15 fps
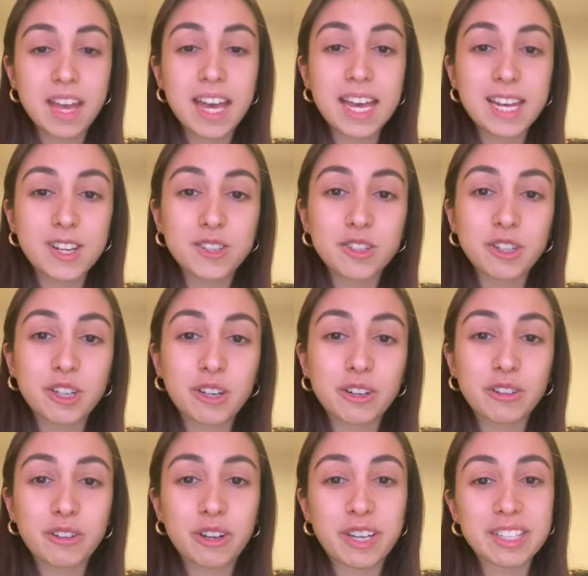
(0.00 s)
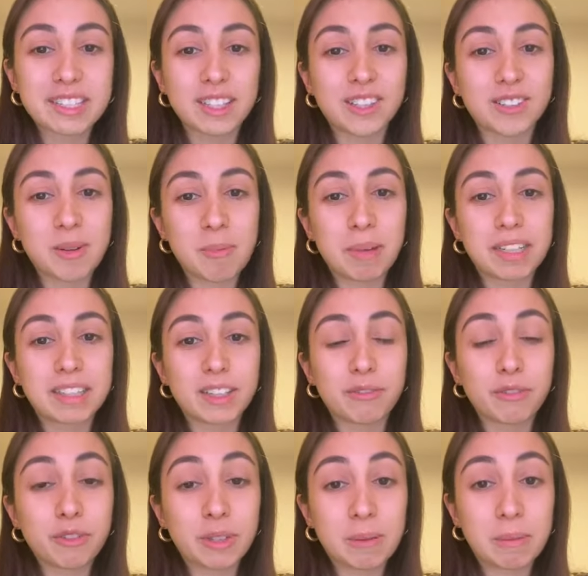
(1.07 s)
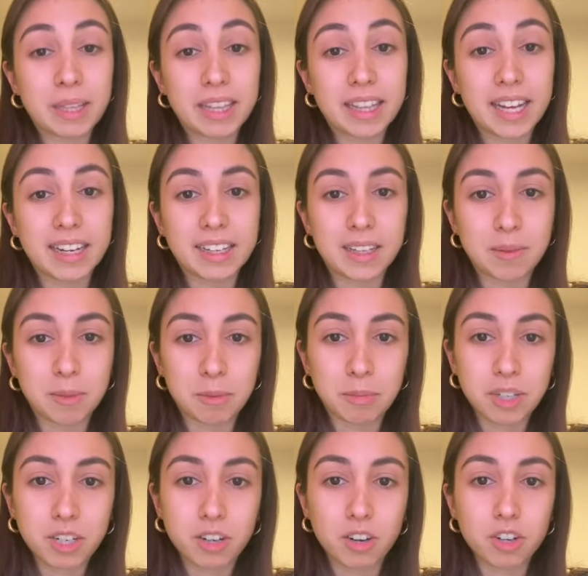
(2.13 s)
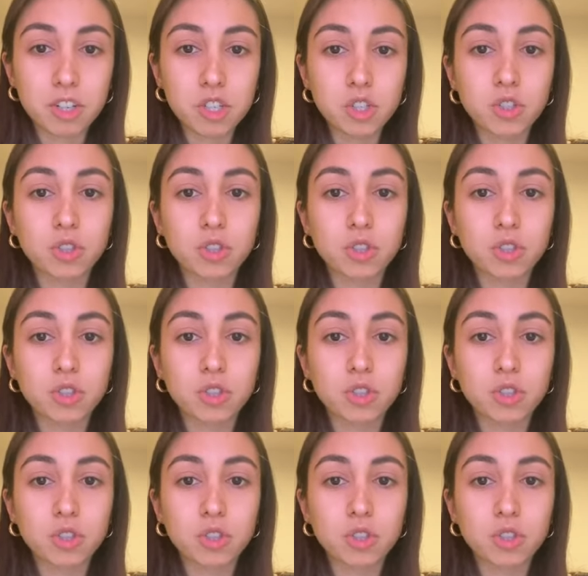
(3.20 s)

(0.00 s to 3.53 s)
Il liceo Carlo Troia è stata una parte fondamentale del mio percorso,